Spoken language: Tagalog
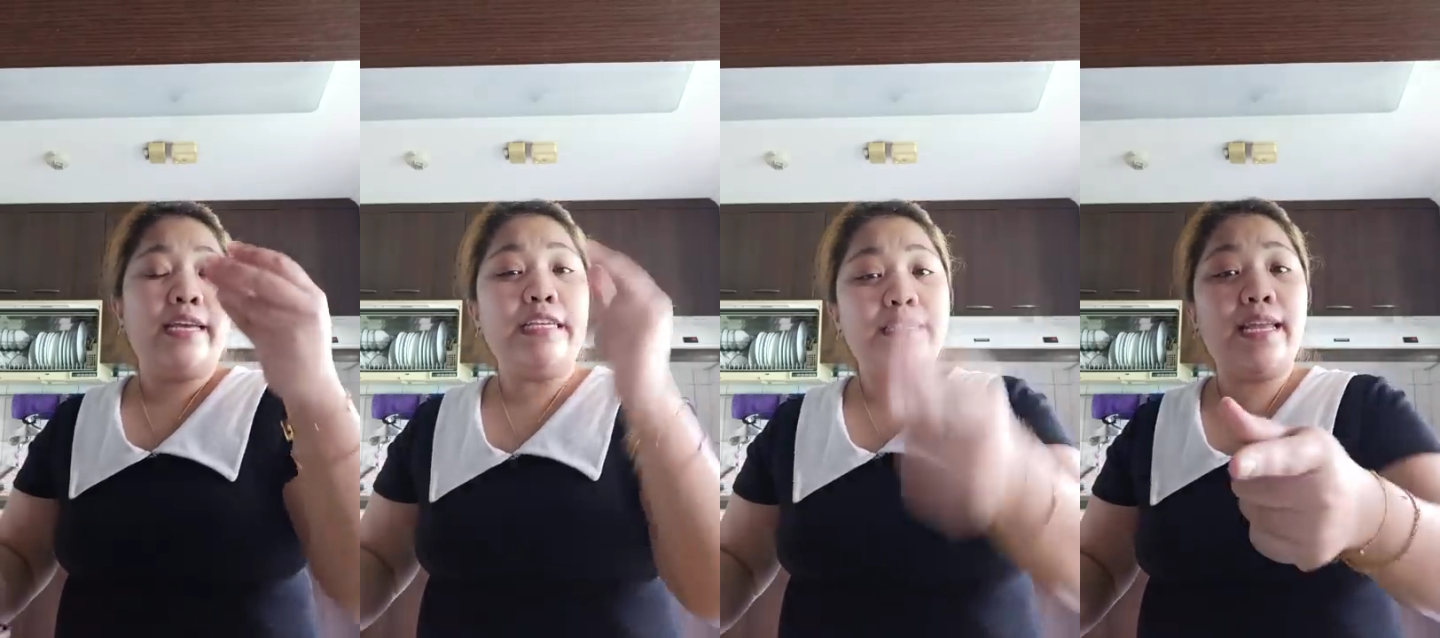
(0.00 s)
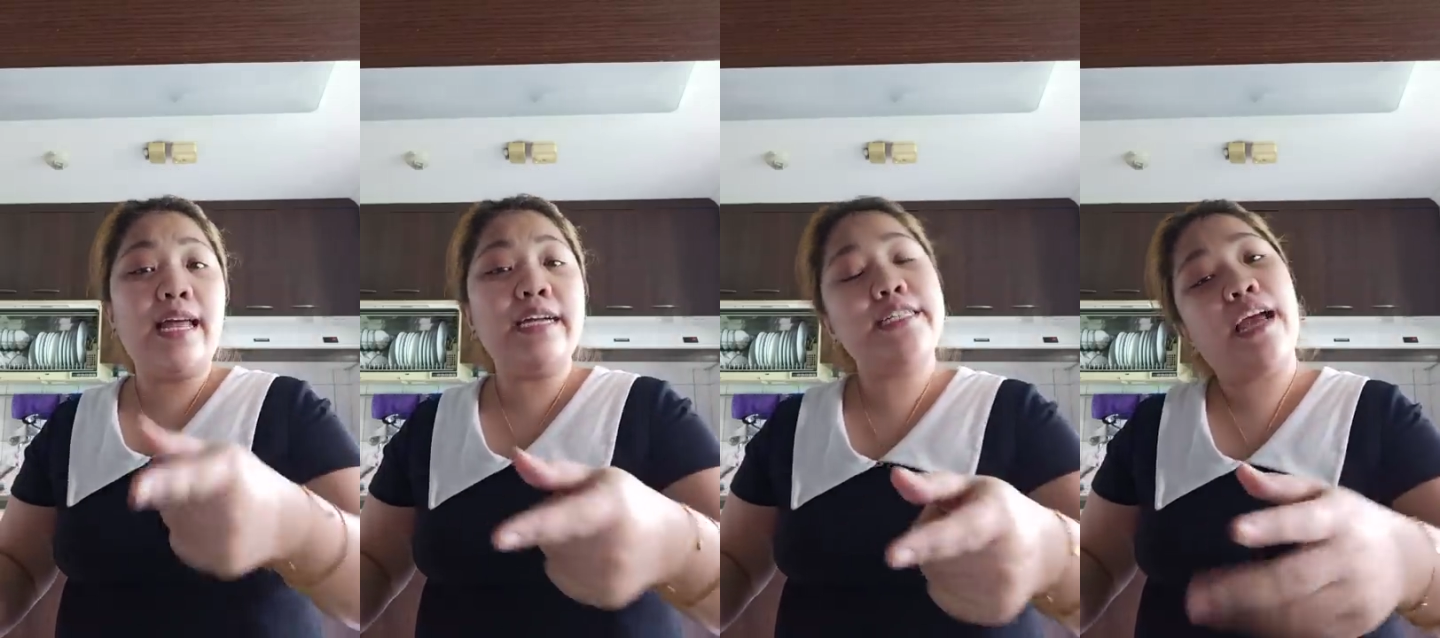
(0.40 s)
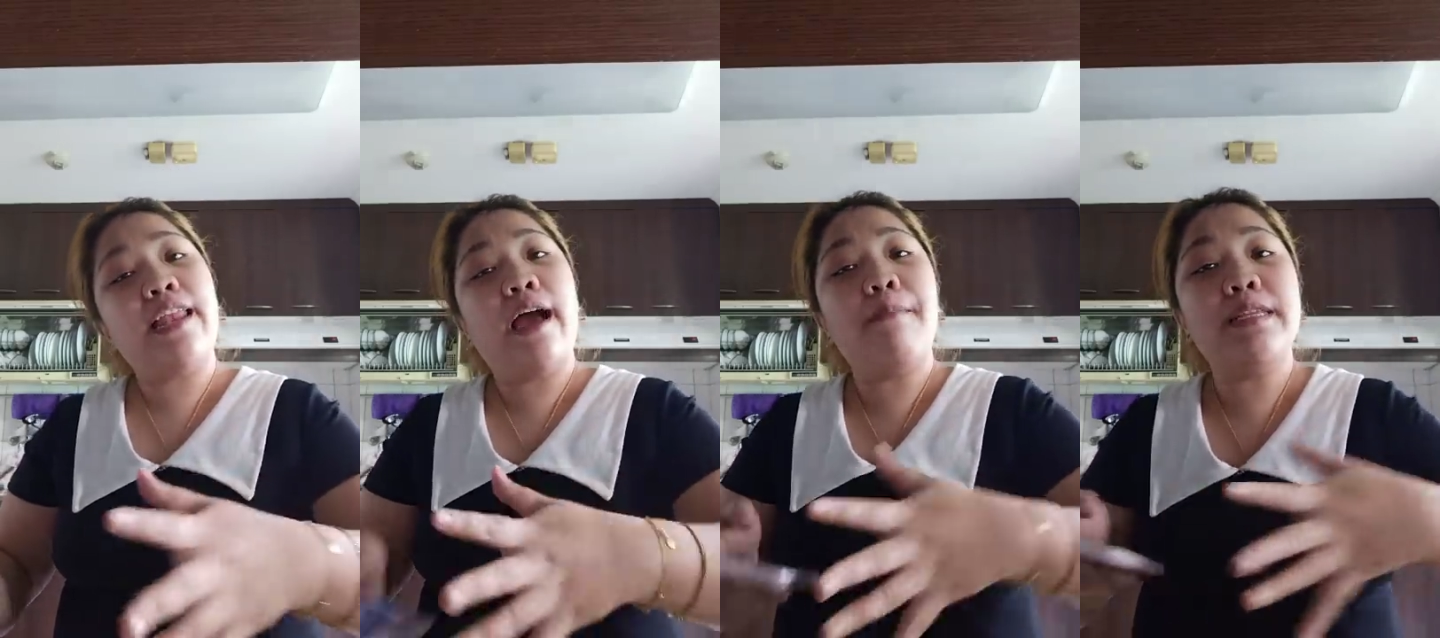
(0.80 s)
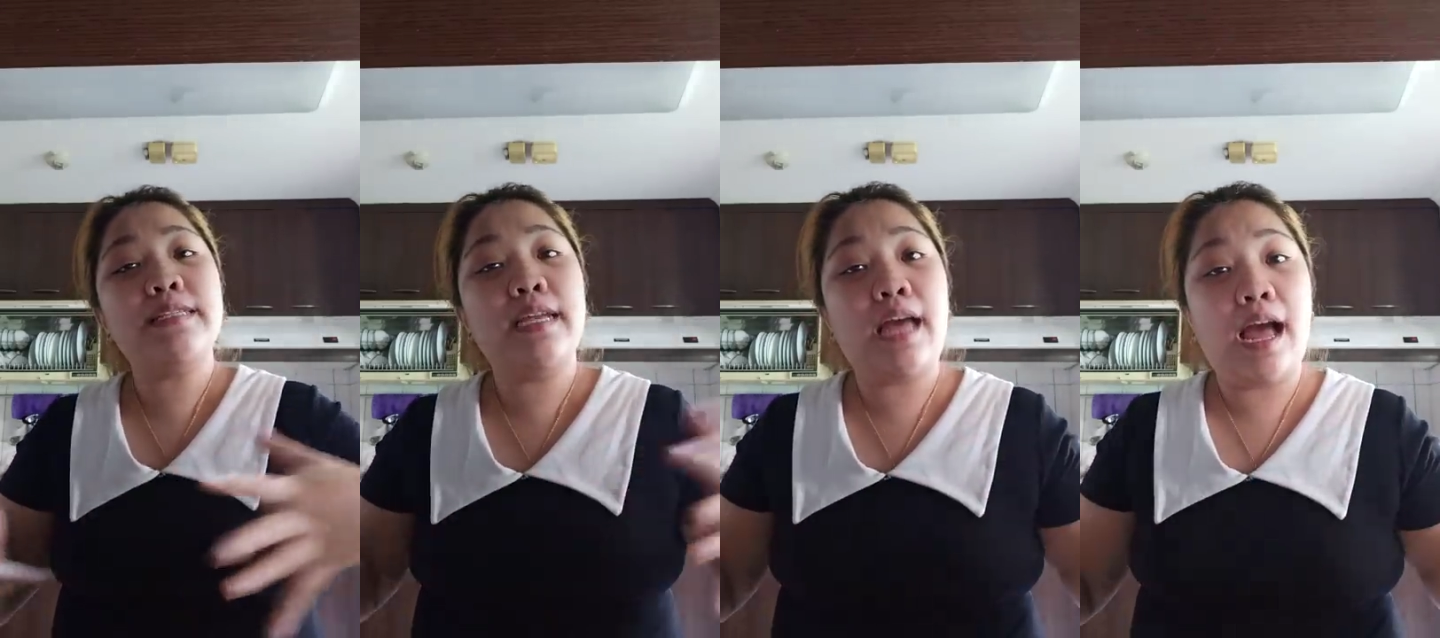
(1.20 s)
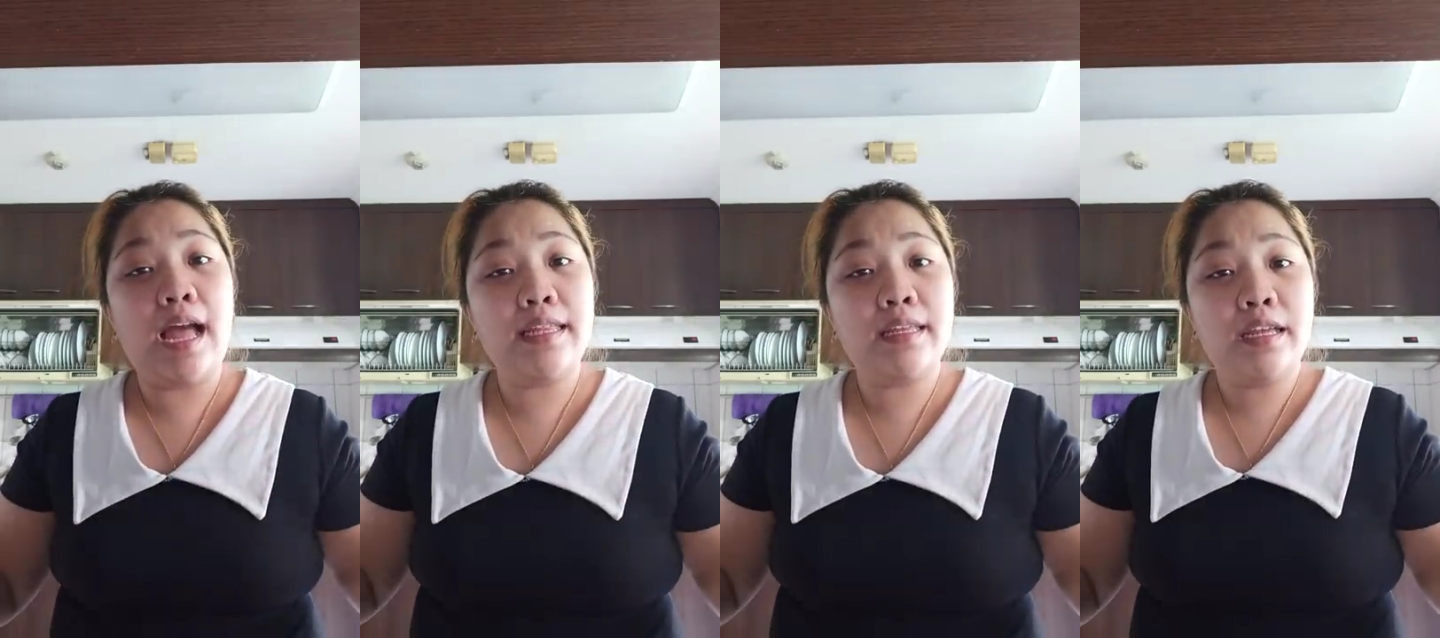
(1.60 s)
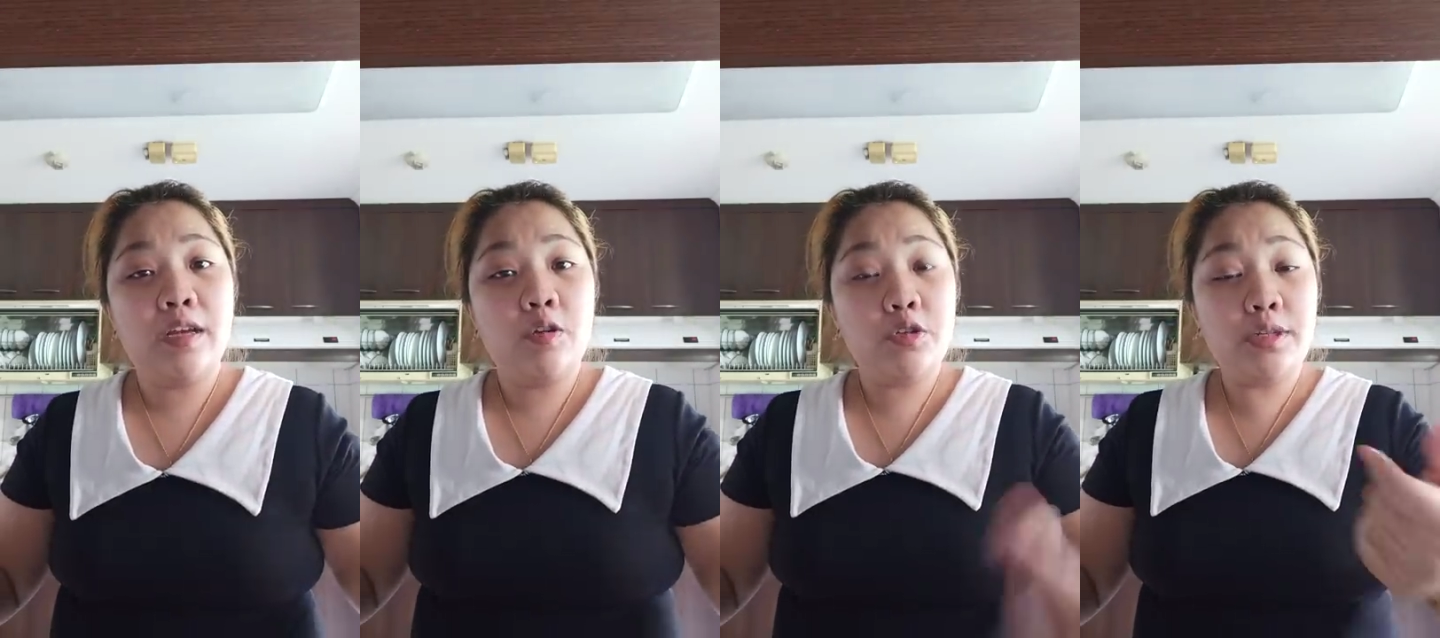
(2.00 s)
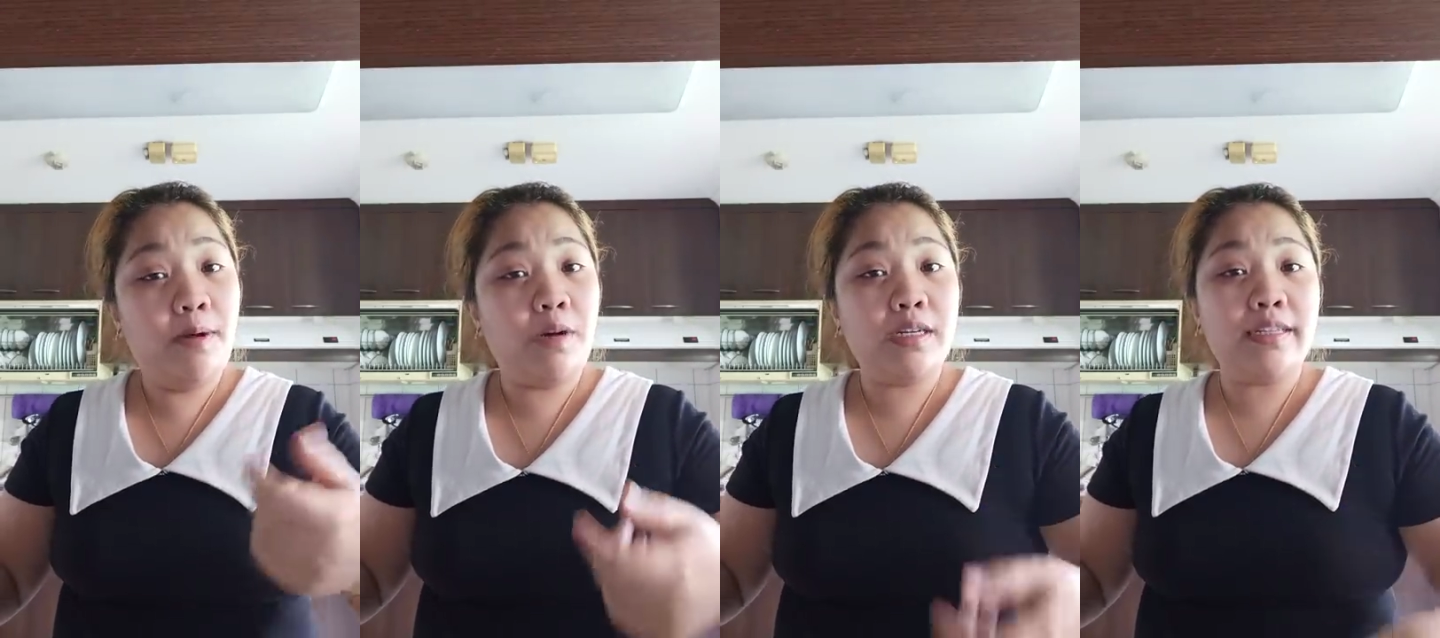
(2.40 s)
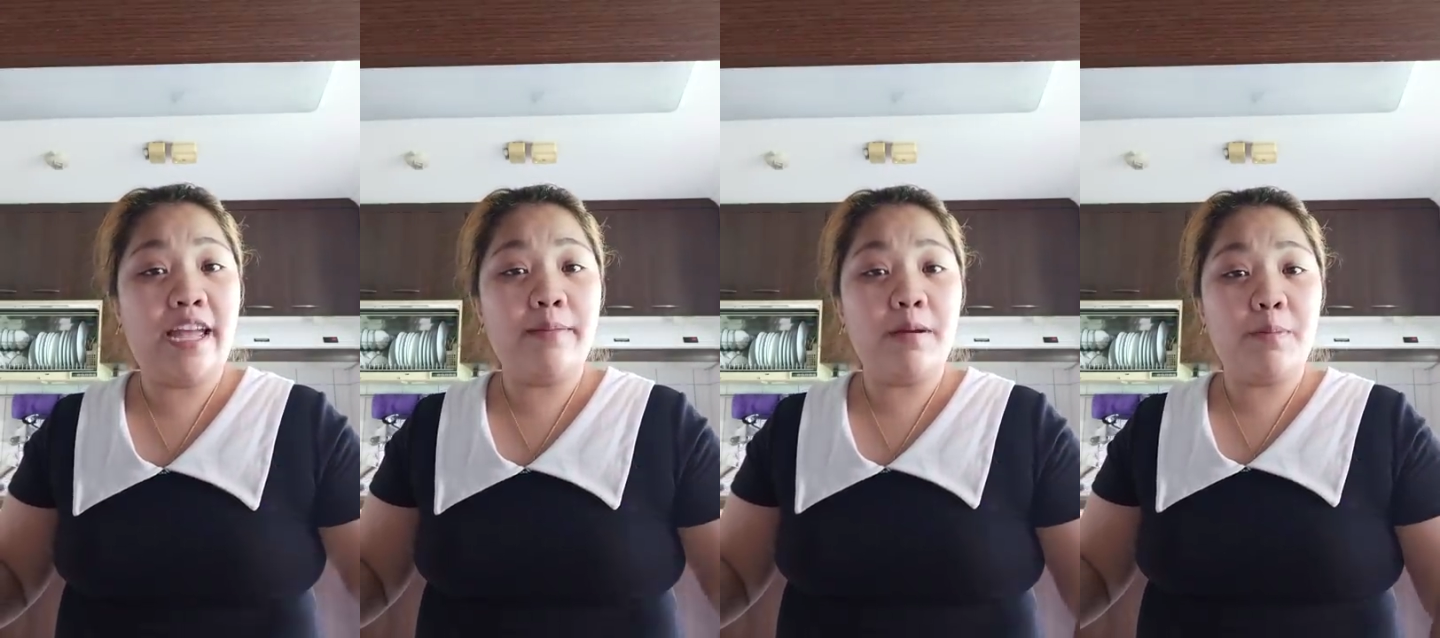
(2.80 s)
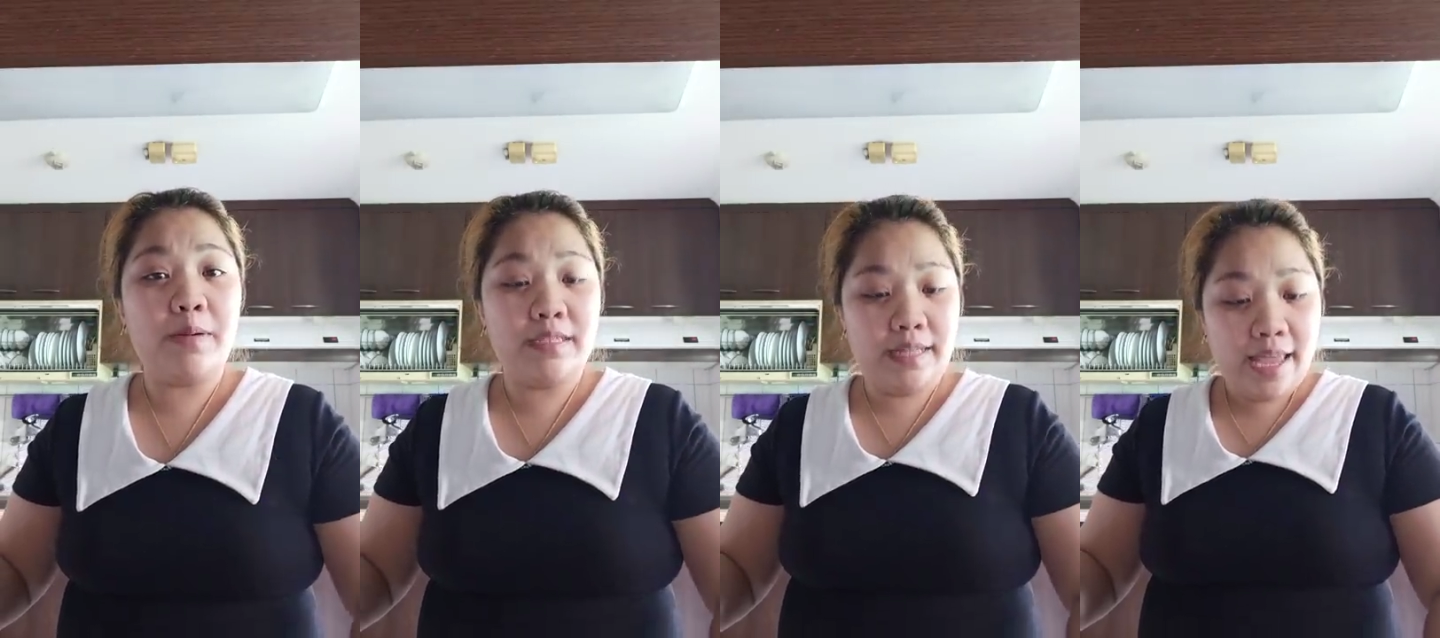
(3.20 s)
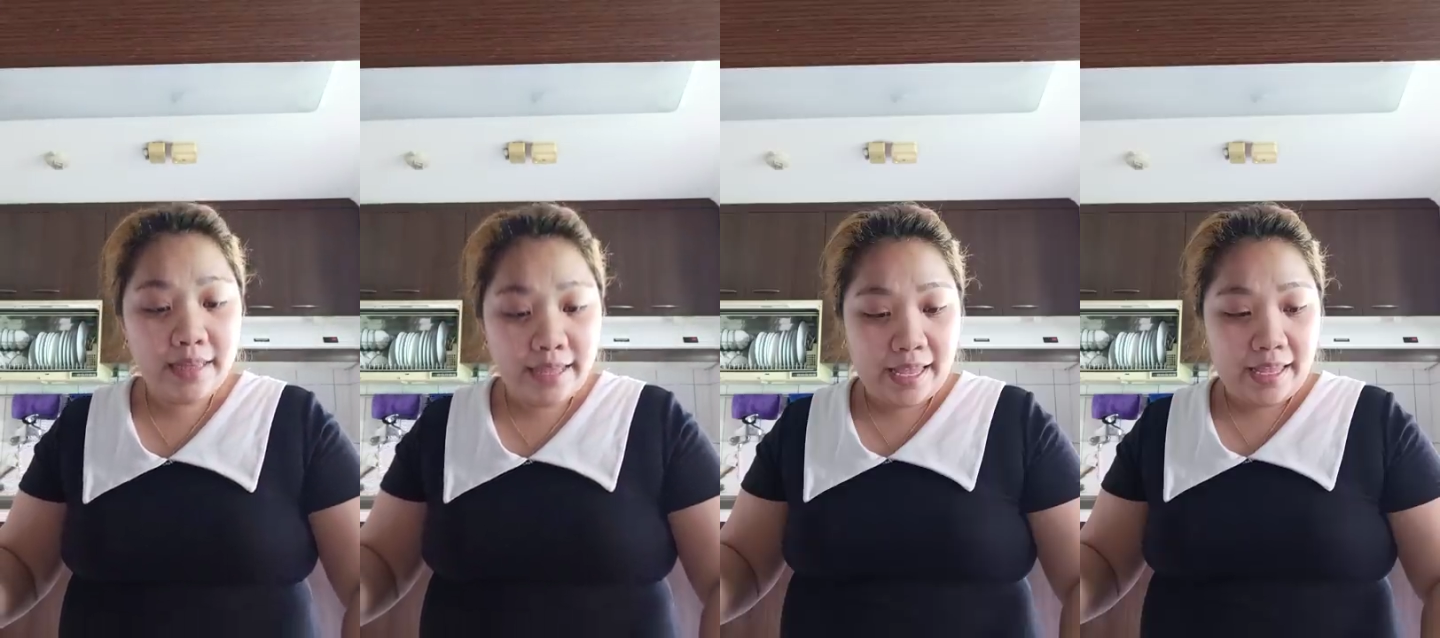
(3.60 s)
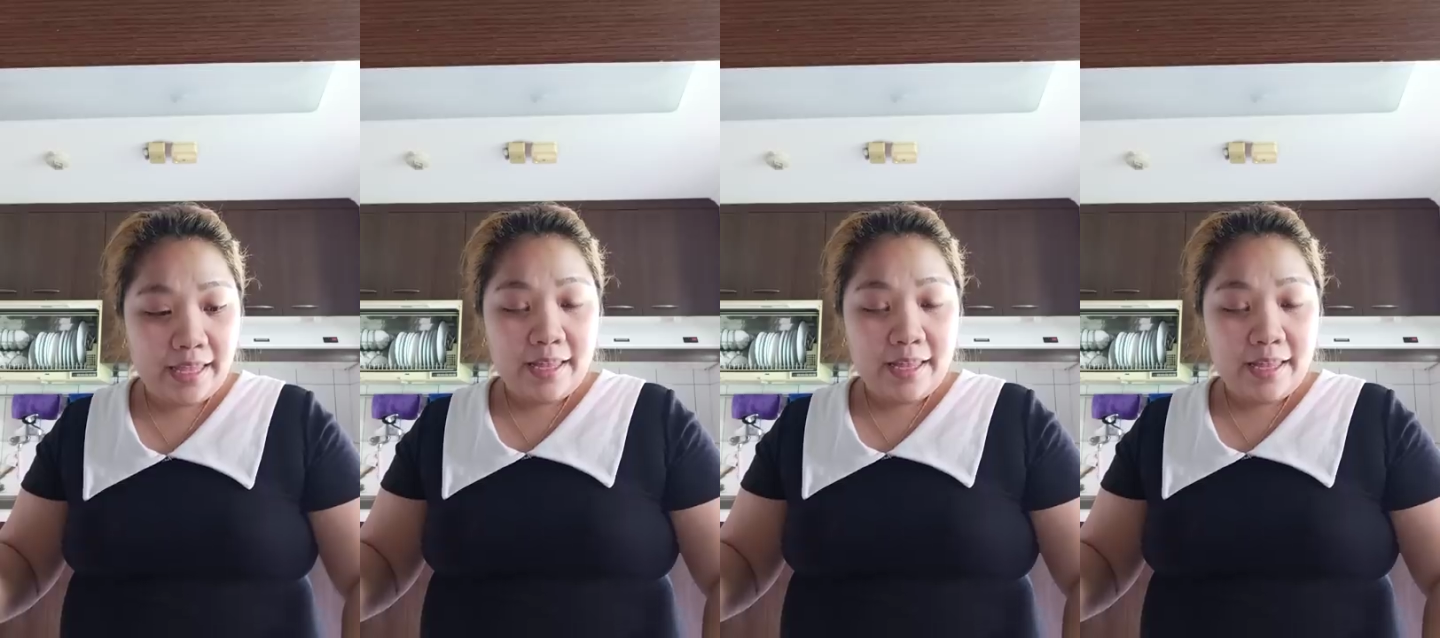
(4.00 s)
isa lang siya laban sa lahat gusto mo, wag na tayo magpresidente.